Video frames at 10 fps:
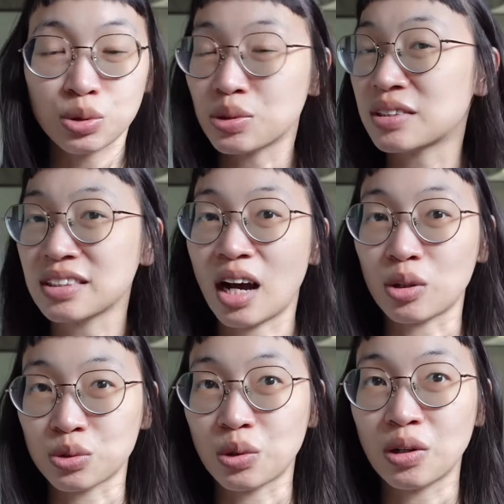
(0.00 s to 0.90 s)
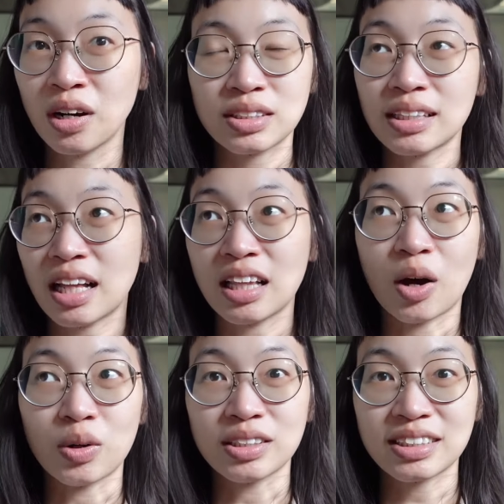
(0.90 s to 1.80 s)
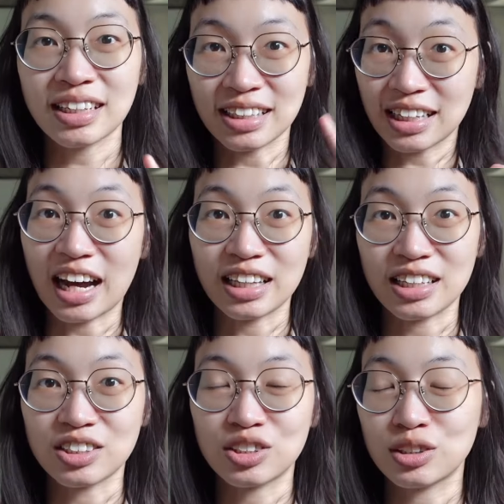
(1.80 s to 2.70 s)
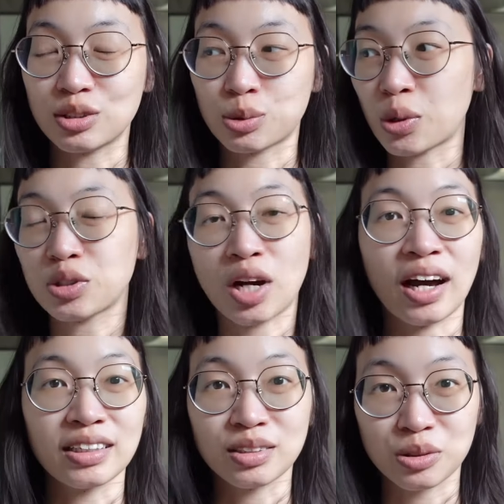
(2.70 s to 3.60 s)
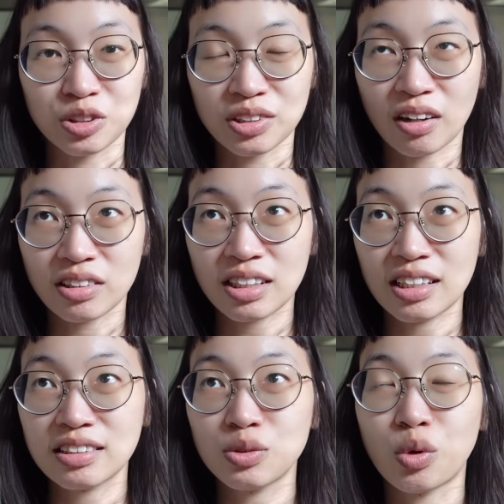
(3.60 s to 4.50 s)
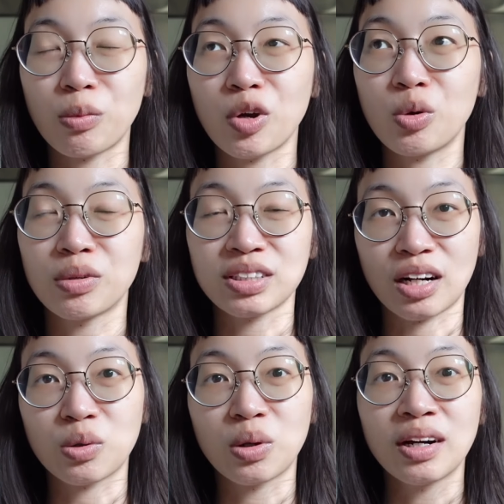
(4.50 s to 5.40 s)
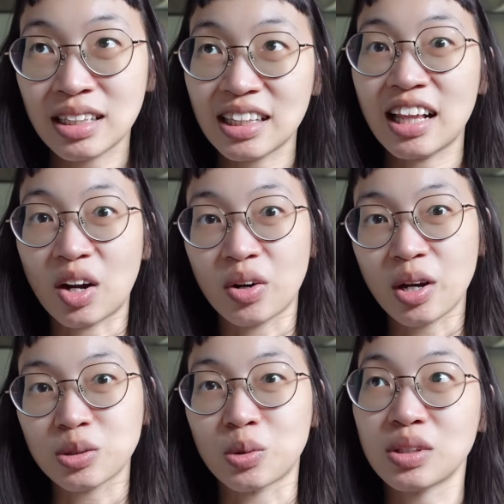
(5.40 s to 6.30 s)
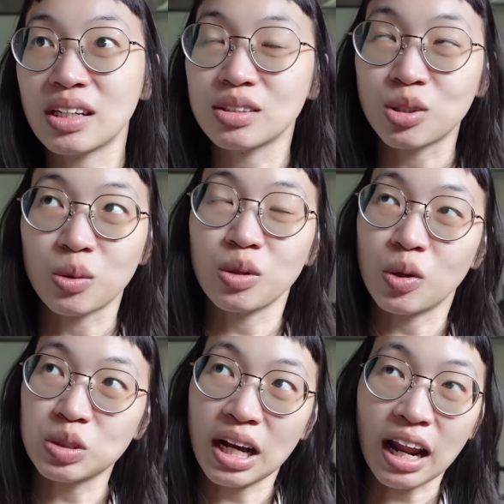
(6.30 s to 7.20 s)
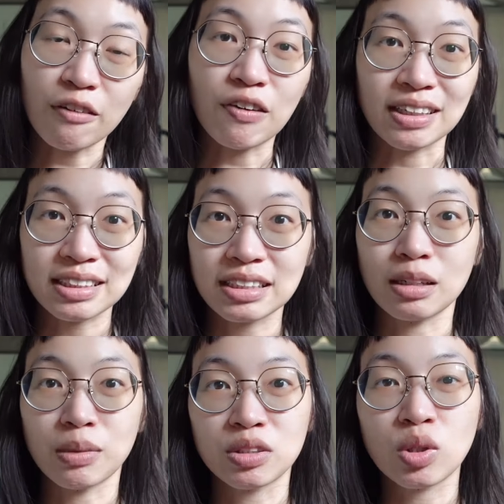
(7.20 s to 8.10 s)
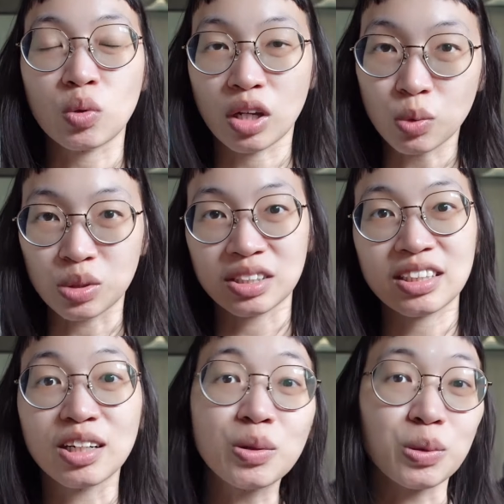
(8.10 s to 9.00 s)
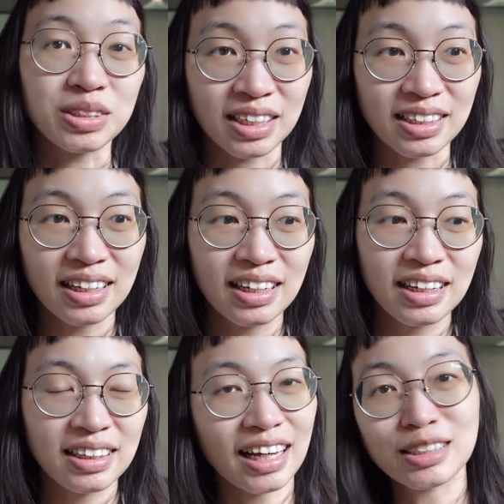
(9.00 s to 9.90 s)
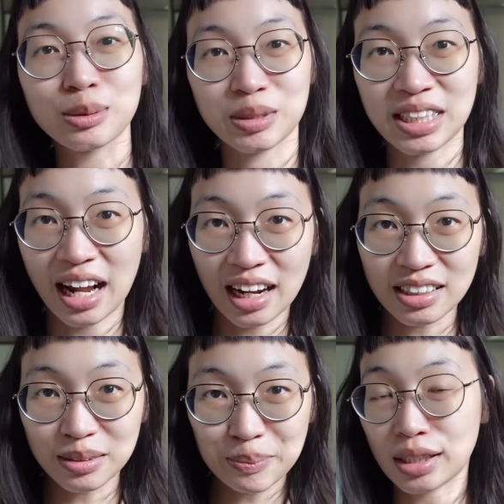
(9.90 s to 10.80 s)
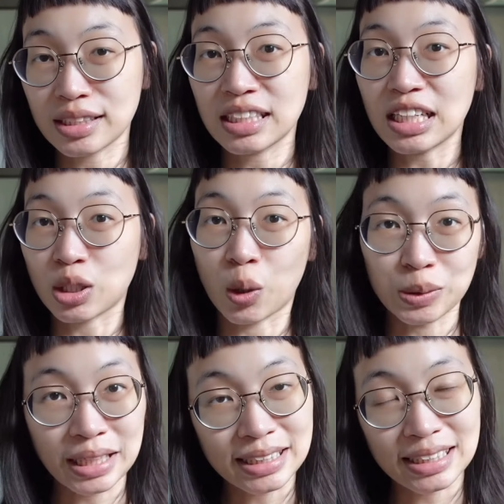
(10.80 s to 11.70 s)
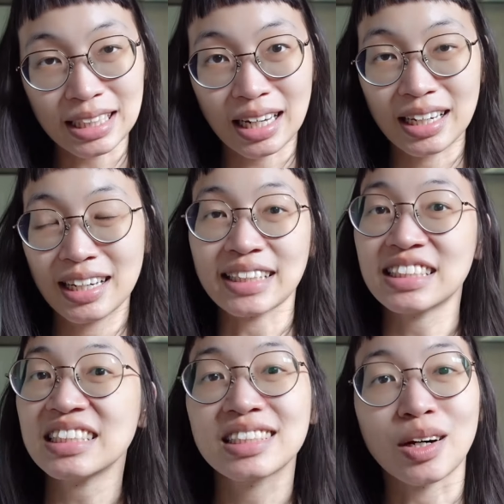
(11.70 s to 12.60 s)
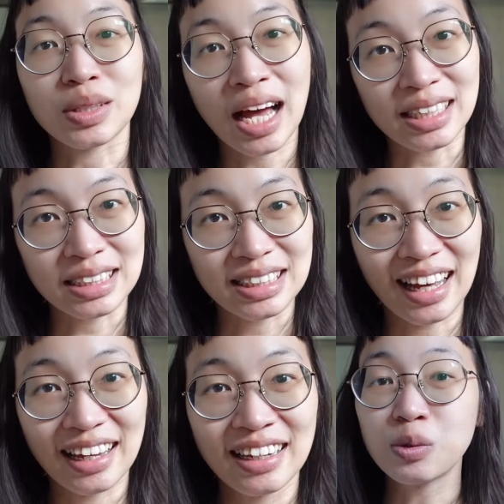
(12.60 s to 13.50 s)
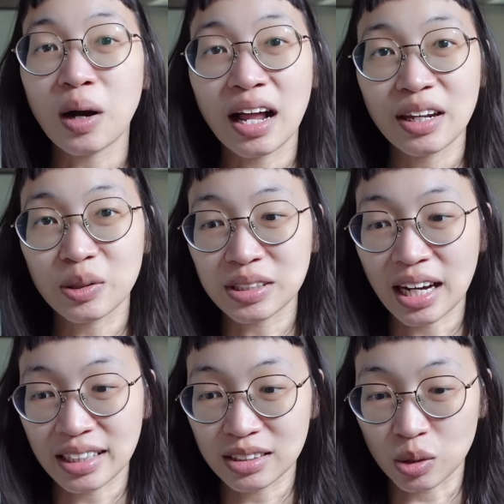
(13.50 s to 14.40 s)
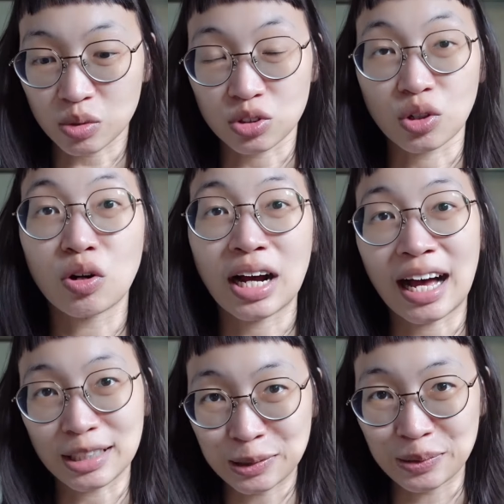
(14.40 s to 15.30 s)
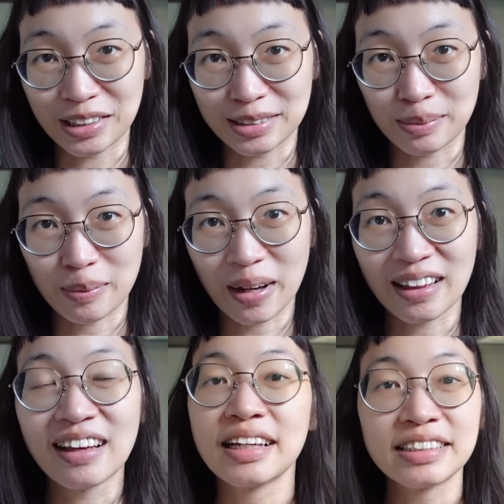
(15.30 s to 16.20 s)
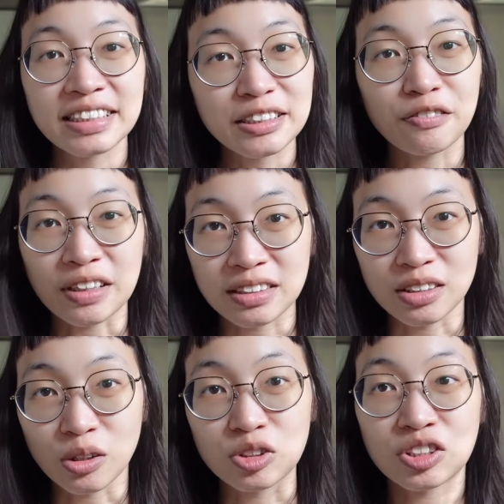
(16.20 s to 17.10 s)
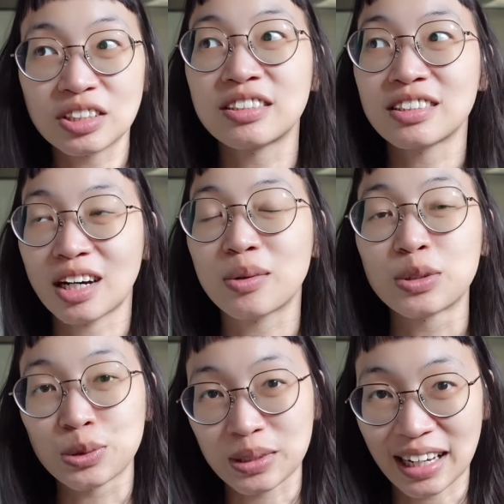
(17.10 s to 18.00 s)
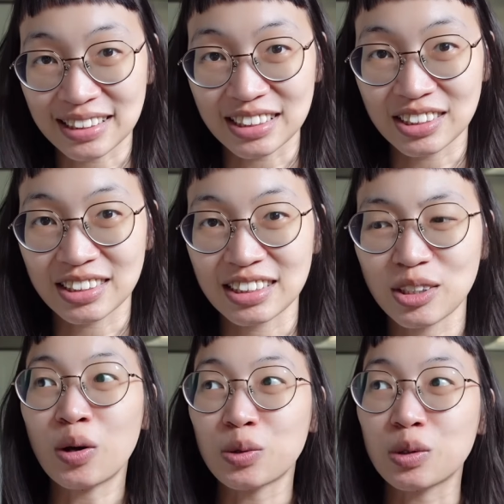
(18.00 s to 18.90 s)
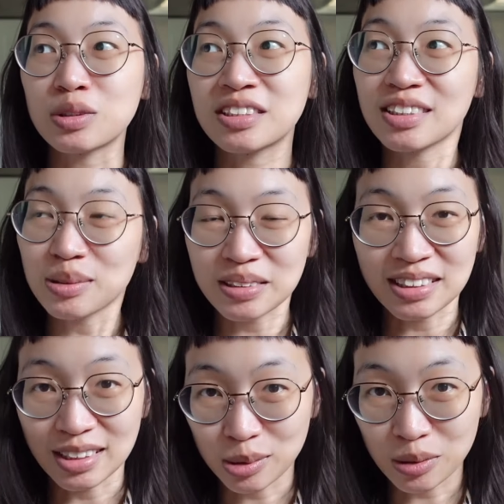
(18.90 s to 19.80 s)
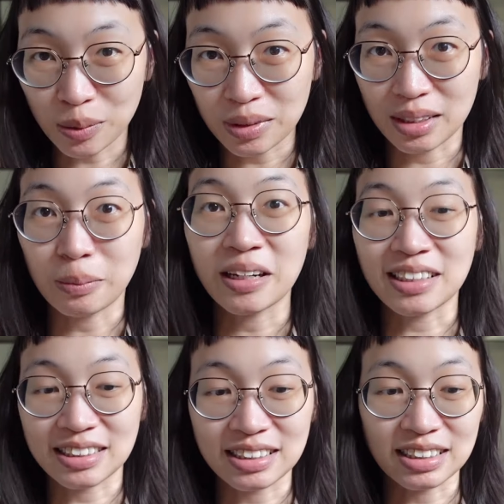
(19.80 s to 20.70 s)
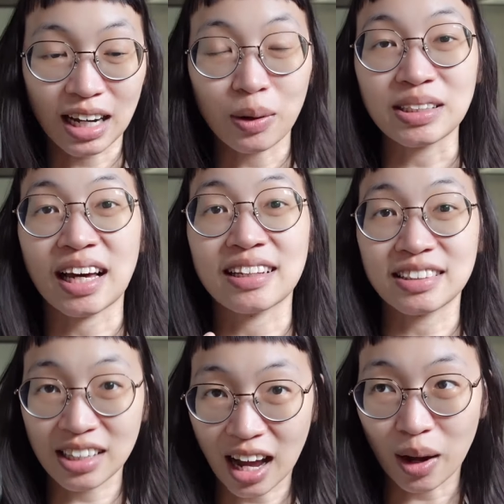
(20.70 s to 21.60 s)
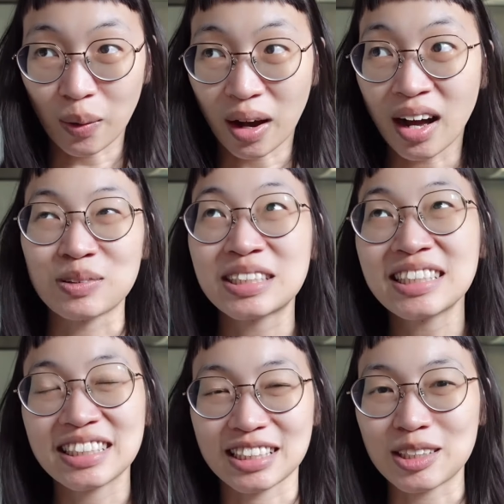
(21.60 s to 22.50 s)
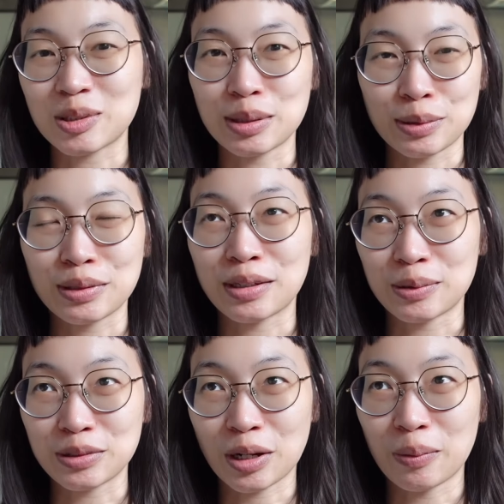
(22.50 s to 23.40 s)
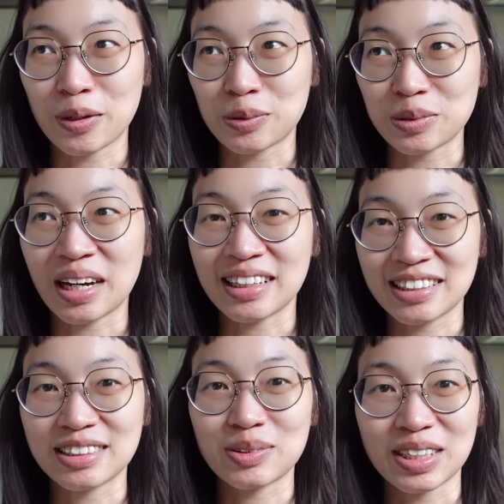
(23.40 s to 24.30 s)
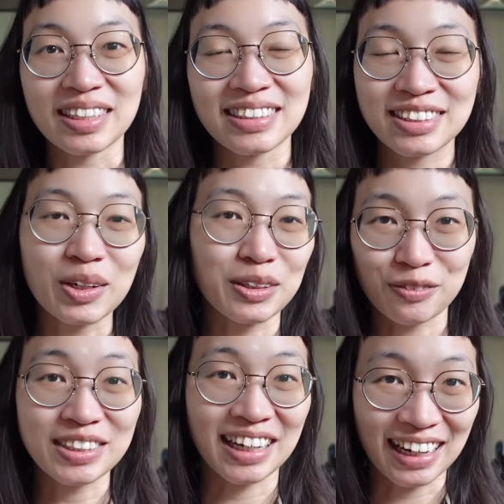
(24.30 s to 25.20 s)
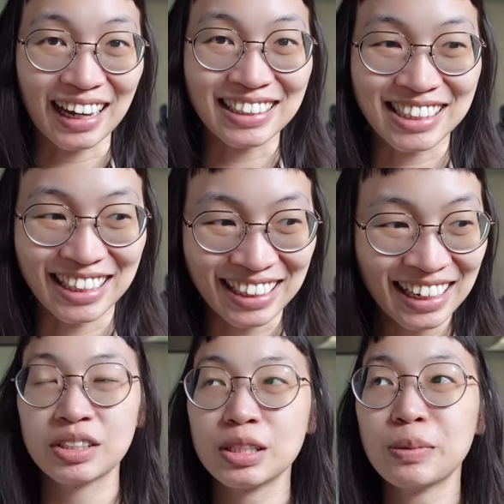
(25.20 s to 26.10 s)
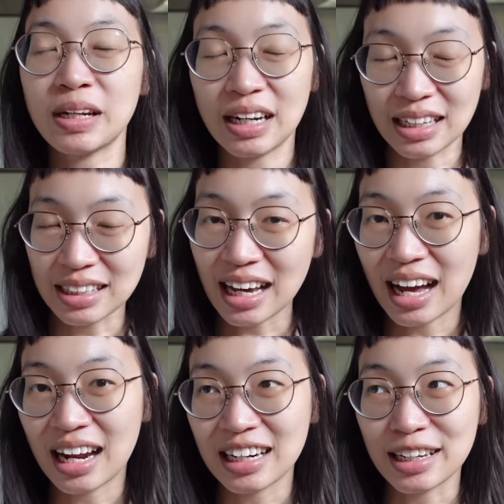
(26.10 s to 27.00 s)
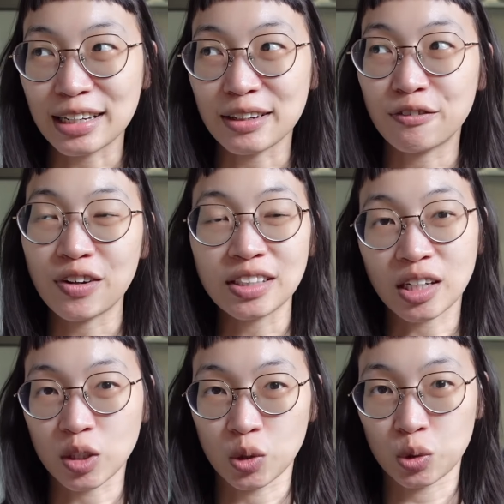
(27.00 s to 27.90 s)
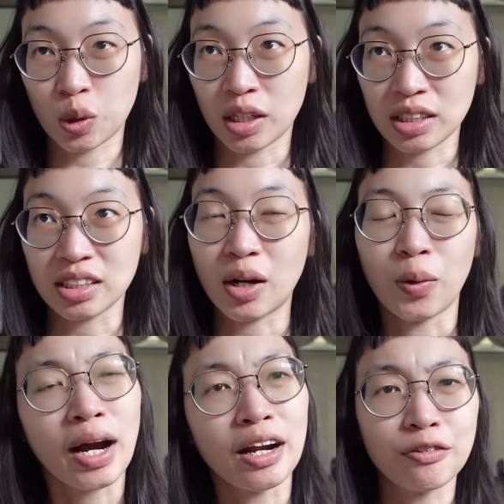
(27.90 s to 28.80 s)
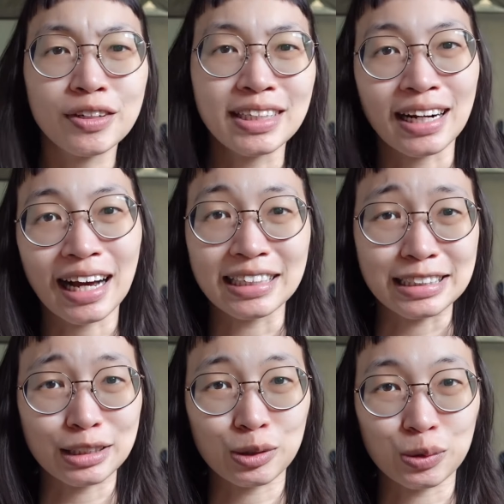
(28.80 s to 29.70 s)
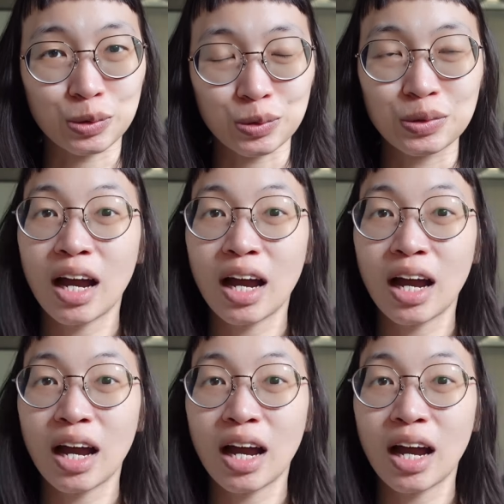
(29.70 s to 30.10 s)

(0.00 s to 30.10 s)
去思考说圣诞老人这个概念是所有小孩子都知道的，但是我们有没有想过圣诞老人要从烟囱溜下来房子里面送礼物的这个过程？他是怎么下来的？他是一头栽进来，还是一脚踏进来？如果他溜下烟囱的时候卡住了怎么办？他进了房子以后，实质上会做哪些事情？有很多这个作者提出的问题，配上这个插画家的插画，我自己想象觉得，觉得很多小朋友读起来一定是会笑得非常开心，是一本零压力、非常有创意，让我看了非常开心的童书，